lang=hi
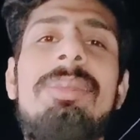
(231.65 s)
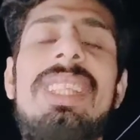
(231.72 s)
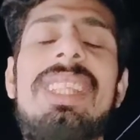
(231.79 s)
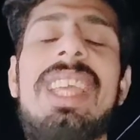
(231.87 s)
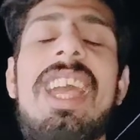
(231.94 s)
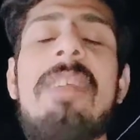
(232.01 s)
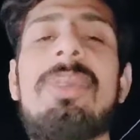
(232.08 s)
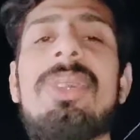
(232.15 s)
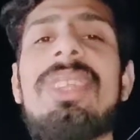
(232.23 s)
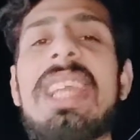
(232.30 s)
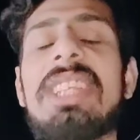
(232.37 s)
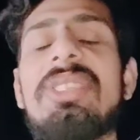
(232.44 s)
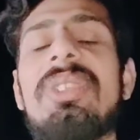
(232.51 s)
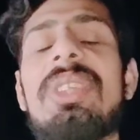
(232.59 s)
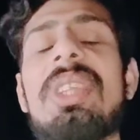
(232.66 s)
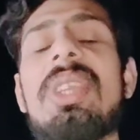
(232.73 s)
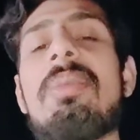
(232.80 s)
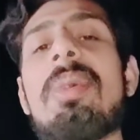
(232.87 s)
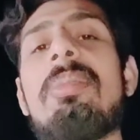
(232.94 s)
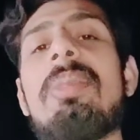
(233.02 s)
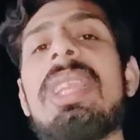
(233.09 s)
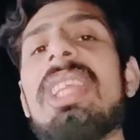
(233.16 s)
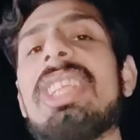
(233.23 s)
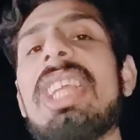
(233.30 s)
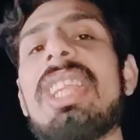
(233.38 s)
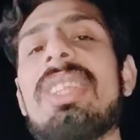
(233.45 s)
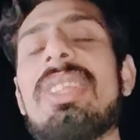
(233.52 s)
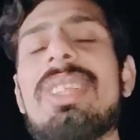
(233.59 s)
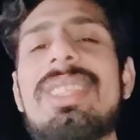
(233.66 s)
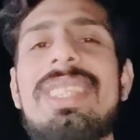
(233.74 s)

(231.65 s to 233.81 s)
मिलते हैं आपको नेक्स्ट वीडियो में मेरे चैनल का